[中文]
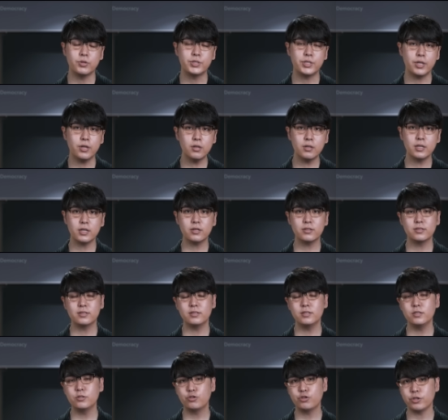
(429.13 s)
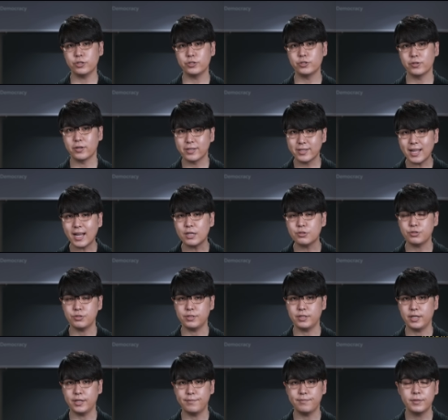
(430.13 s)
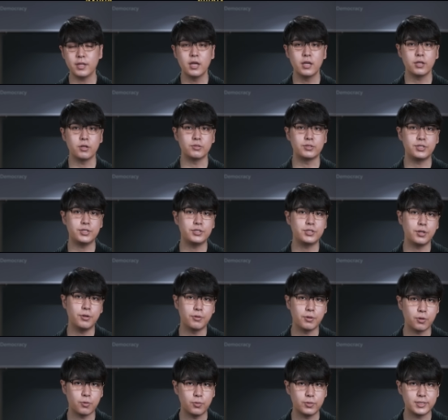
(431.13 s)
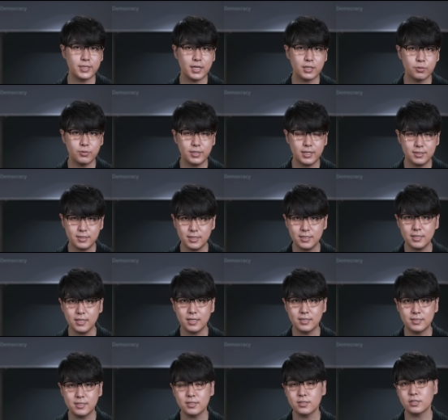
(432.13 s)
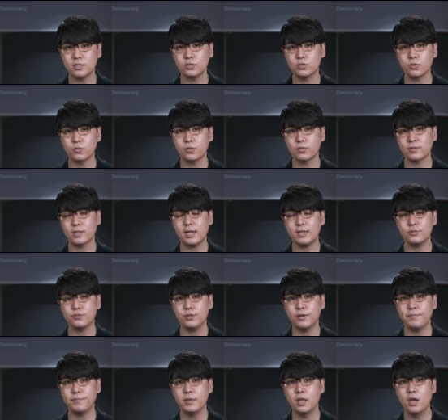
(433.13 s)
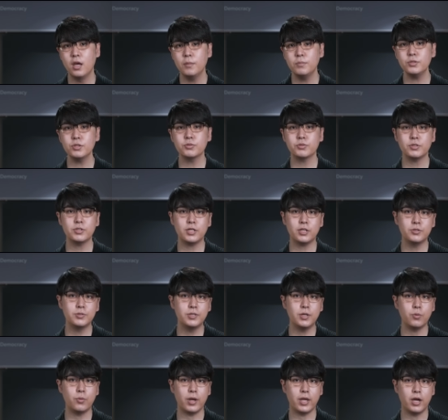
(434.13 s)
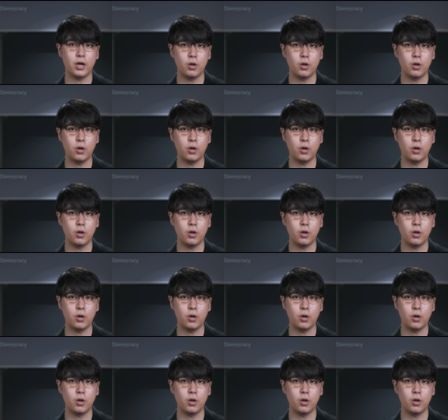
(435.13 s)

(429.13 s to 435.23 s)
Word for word: 尤其二零二四是全球的大选年，有七十六个国家都会在今年进行总统大选。不少专家认为